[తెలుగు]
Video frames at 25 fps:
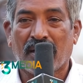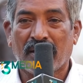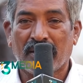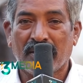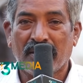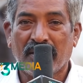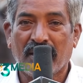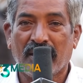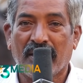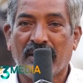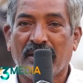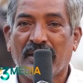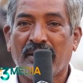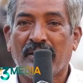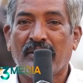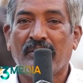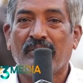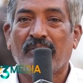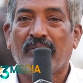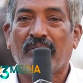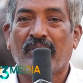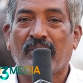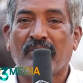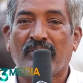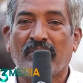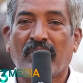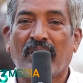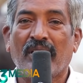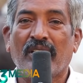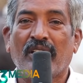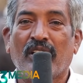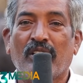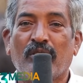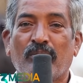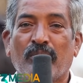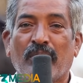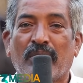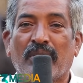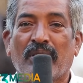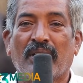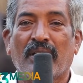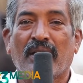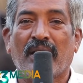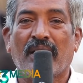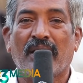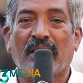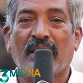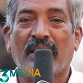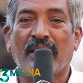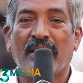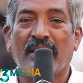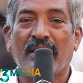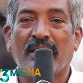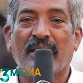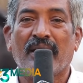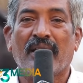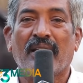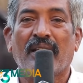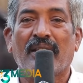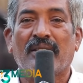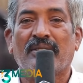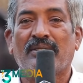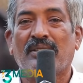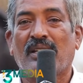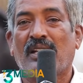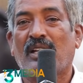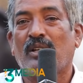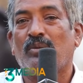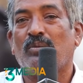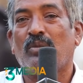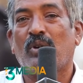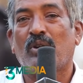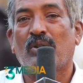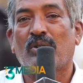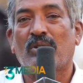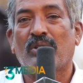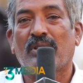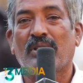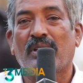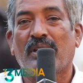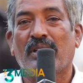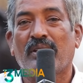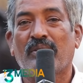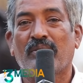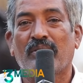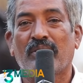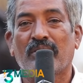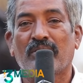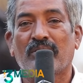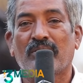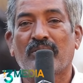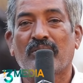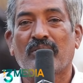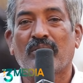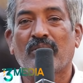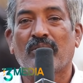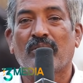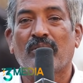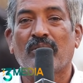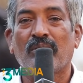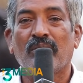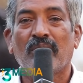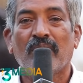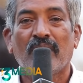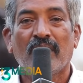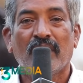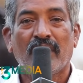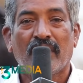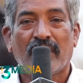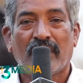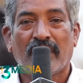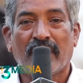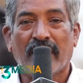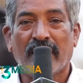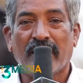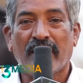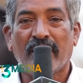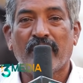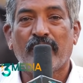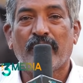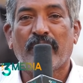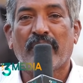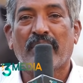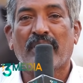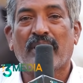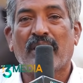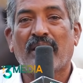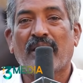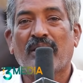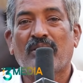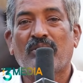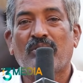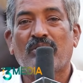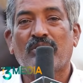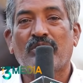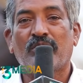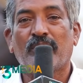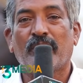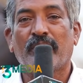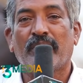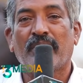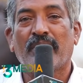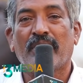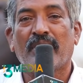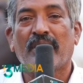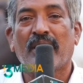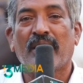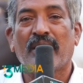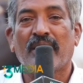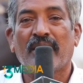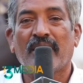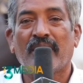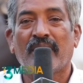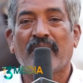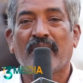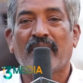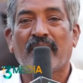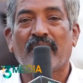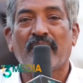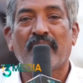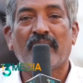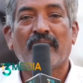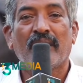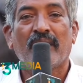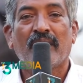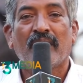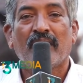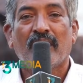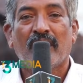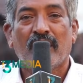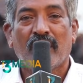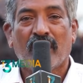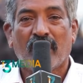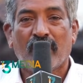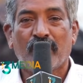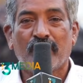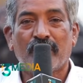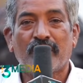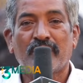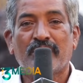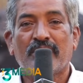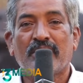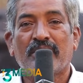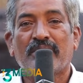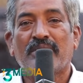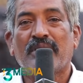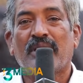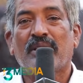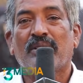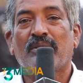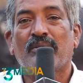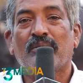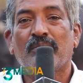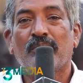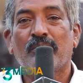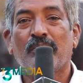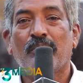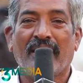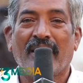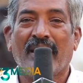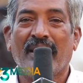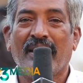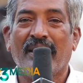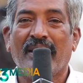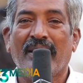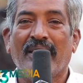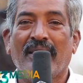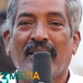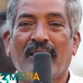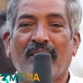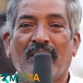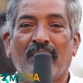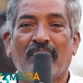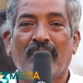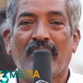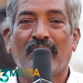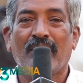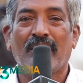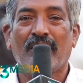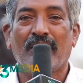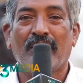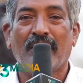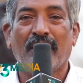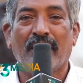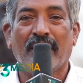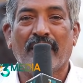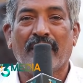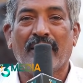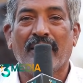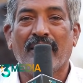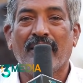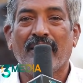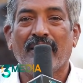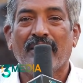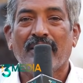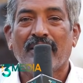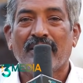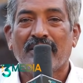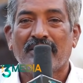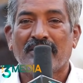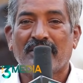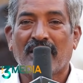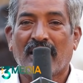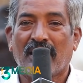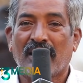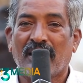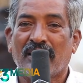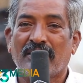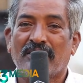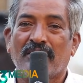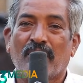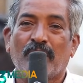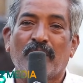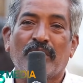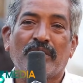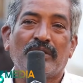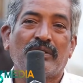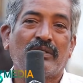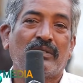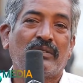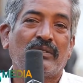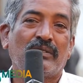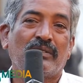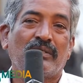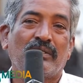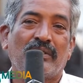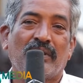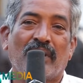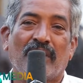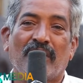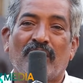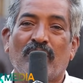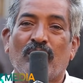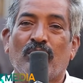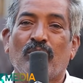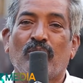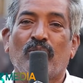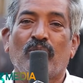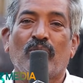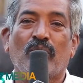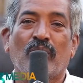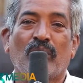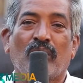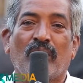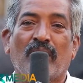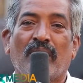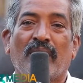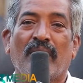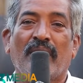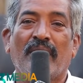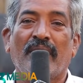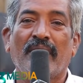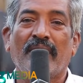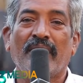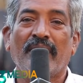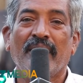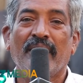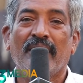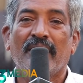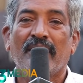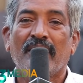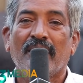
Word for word: అందుకని వ్యవసాయానికి అనుబంధంగా డైరీ కాడ చాలా బాగుంటుందనే ఉద్దేశంతో డైరీ మీద కాడ దృష్టి పెట్టి డైరీని అభివృద్ధి చేశాను డైరీ అంటే చాలా సమస్యలతో కూడుకున్నదండి